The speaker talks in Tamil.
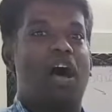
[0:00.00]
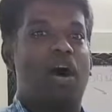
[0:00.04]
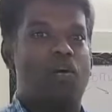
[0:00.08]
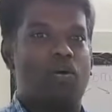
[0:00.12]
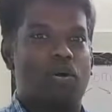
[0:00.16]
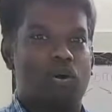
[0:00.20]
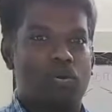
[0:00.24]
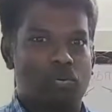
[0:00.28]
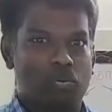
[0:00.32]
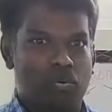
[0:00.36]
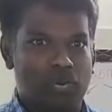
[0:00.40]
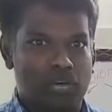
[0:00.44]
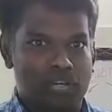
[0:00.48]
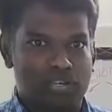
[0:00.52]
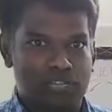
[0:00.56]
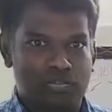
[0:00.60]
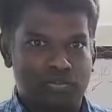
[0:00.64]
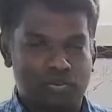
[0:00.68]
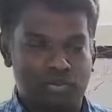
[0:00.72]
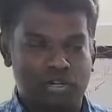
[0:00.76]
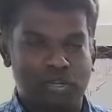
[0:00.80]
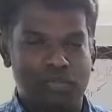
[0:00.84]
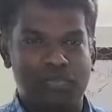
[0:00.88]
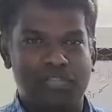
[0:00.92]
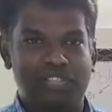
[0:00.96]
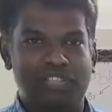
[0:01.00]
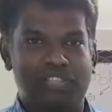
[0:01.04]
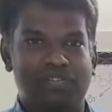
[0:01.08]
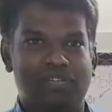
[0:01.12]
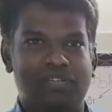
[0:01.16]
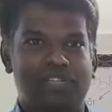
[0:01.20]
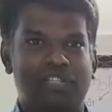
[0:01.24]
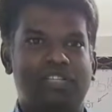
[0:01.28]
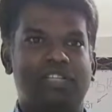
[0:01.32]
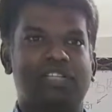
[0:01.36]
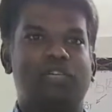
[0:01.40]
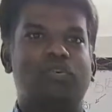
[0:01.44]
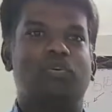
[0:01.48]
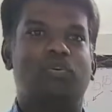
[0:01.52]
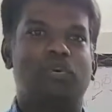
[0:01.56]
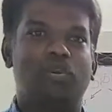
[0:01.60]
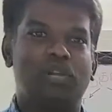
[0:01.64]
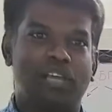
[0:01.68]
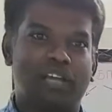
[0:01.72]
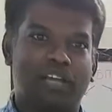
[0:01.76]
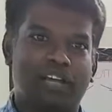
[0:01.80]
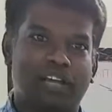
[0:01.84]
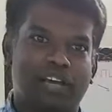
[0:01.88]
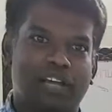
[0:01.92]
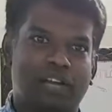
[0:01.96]
அவங்க சூலமித்தி வந்து
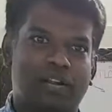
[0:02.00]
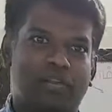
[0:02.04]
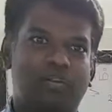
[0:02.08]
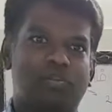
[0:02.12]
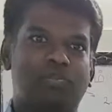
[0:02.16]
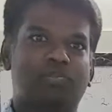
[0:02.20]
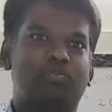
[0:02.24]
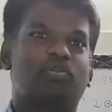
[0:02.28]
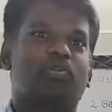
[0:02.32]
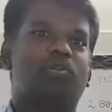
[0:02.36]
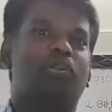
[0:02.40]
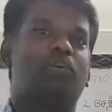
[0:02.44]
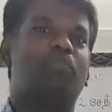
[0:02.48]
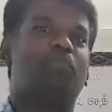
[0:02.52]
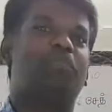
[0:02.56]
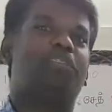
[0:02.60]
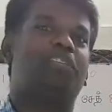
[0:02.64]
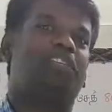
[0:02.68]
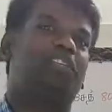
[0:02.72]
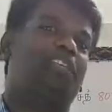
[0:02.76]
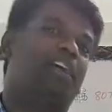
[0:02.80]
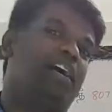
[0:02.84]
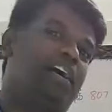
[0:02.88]
ஊழியக்காரரும் சூலமித்தி